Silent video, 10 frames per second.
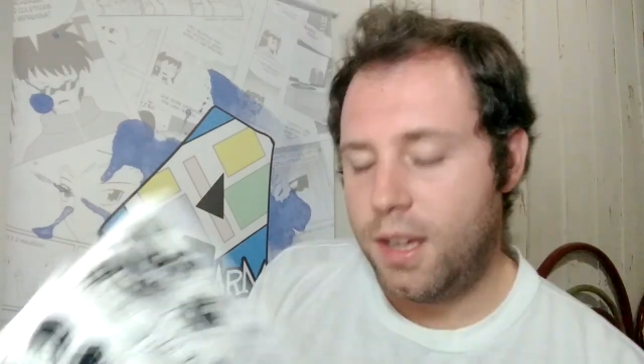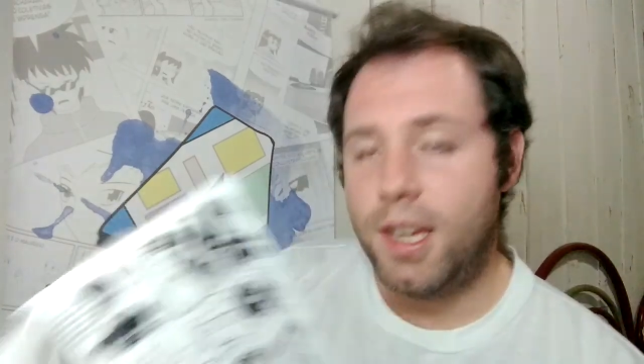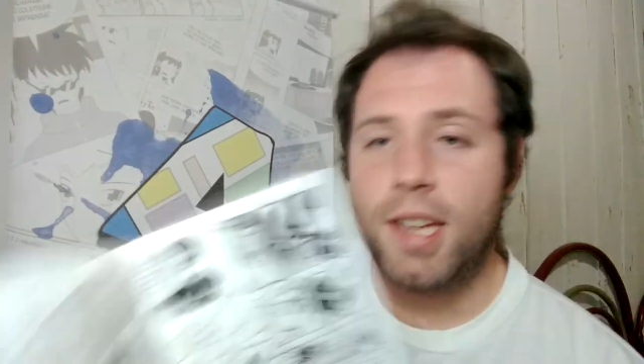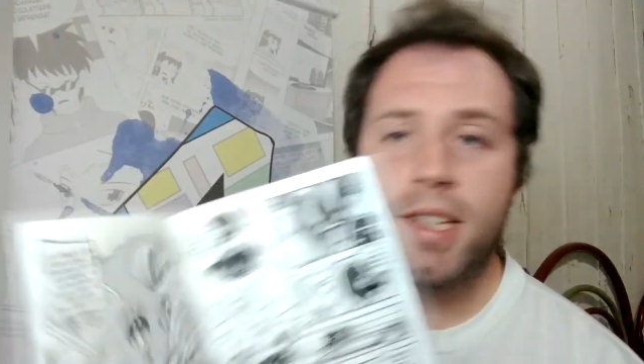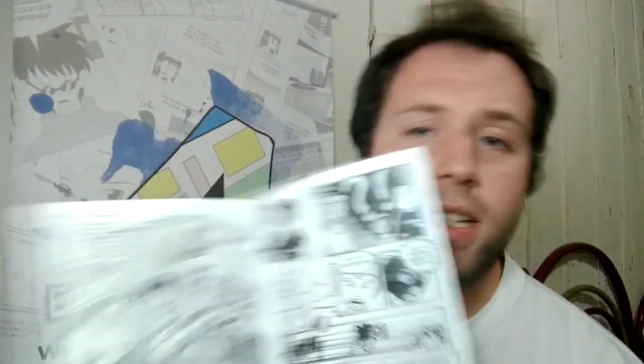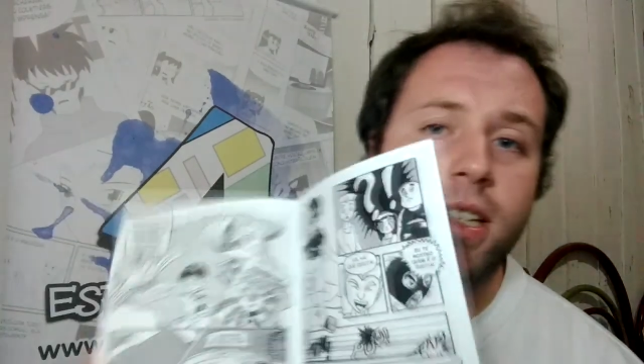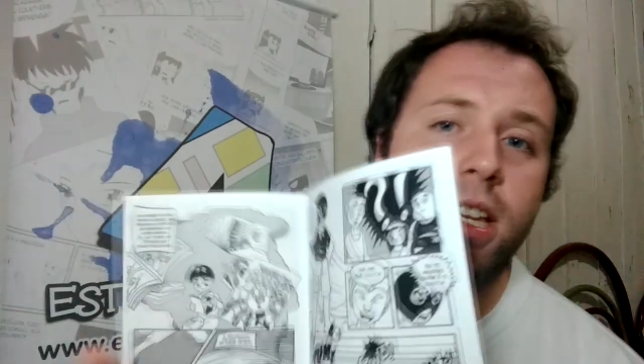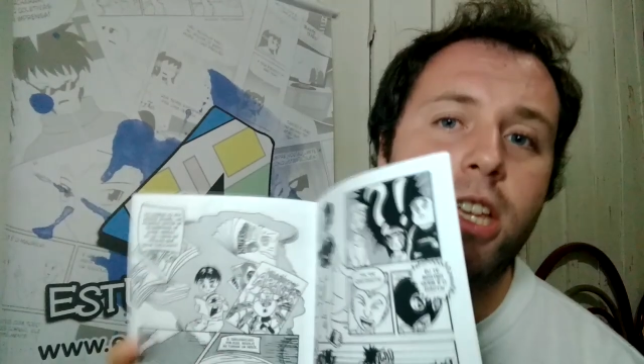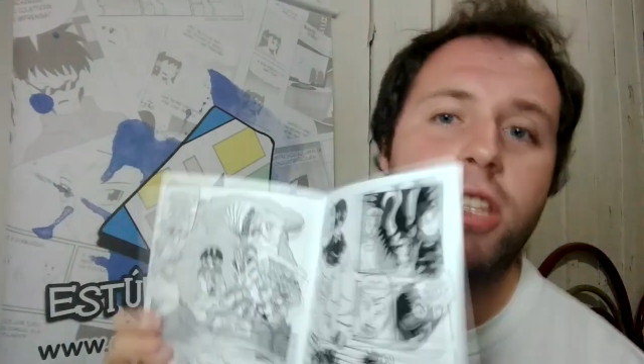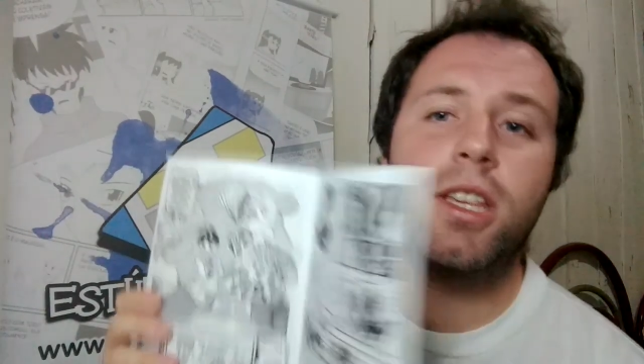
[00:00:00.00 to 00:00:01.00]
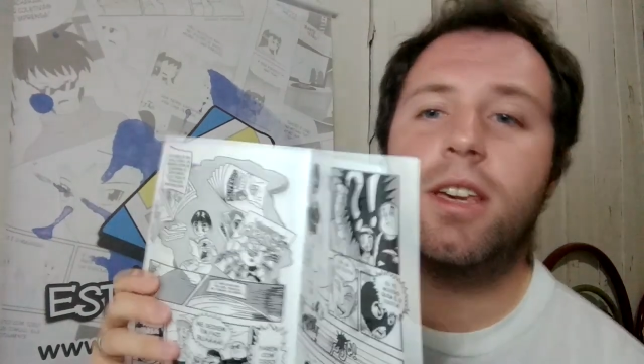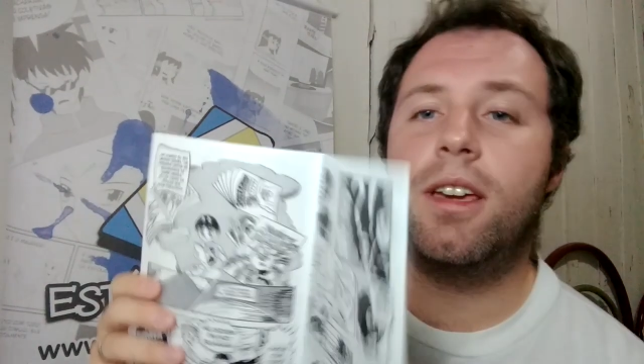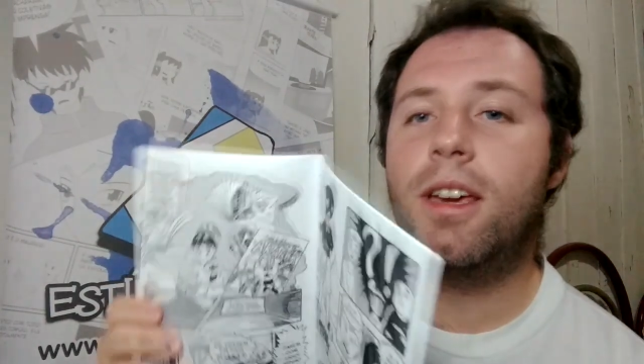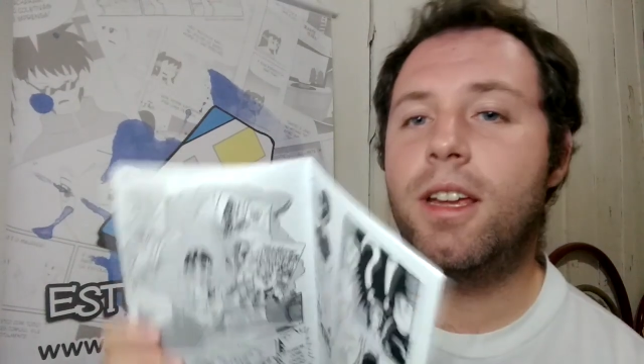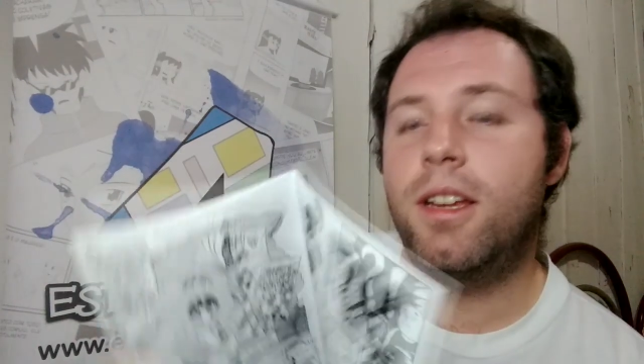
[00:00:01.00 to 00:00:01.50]
E esse
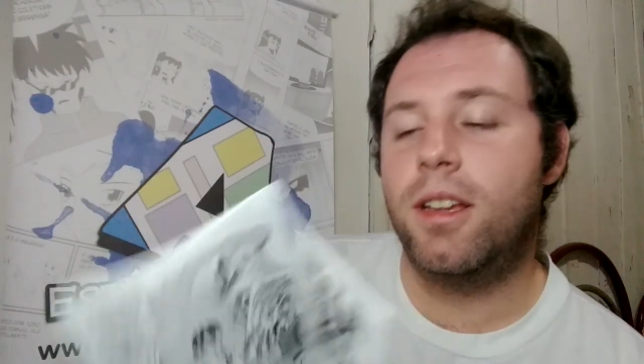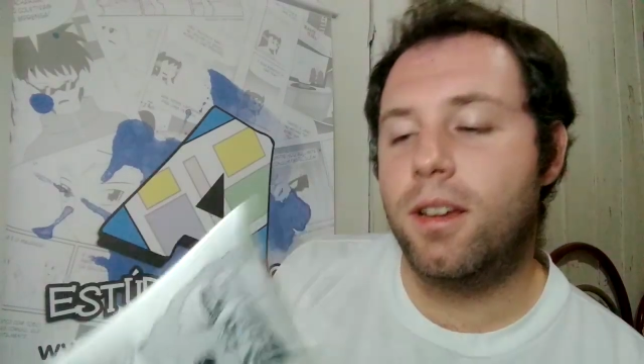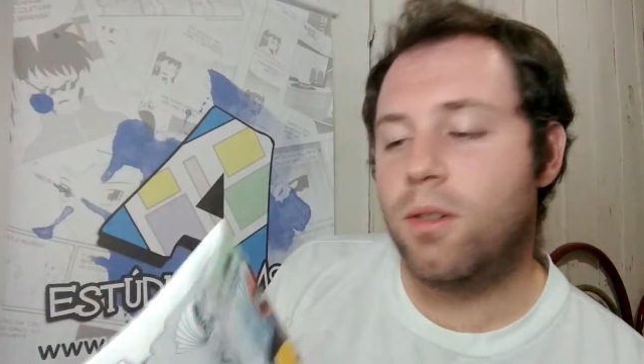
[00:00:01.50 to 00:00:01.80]
Sidney, ele